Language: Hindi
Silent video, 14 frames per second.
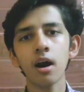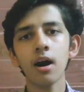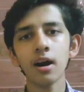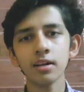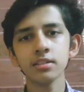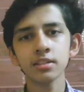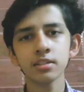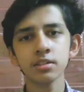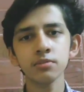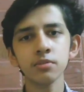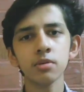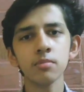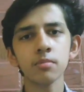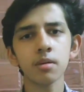आज की इस
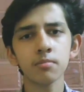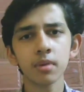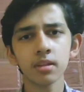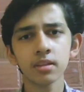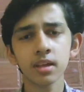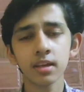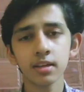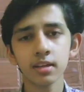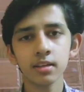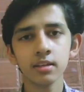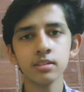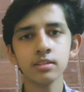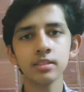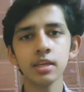वीडियो में हम बात करेंगे
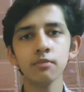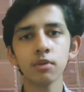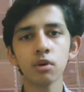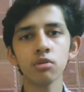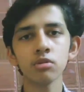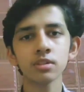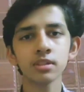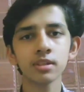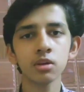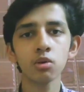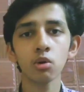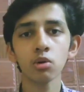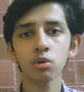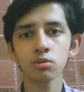कि सी फाउंडेशन की
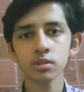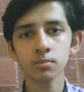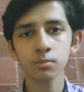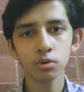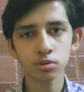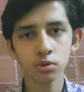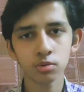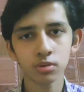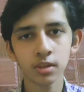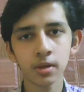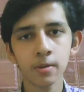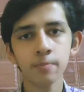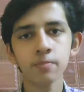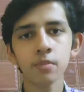कौन कौन सी बुक्स होती
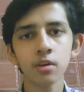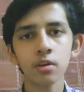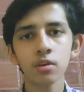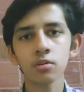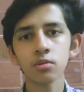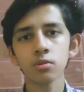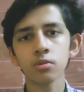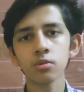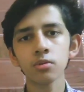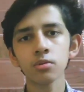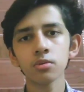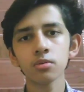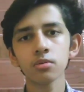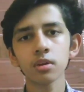हैं
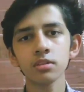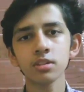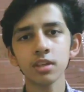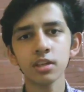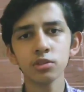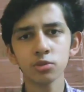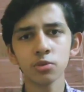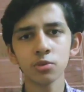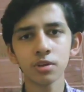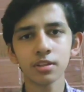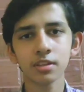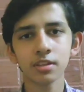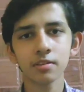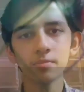तो चलिए शुरू करते हैं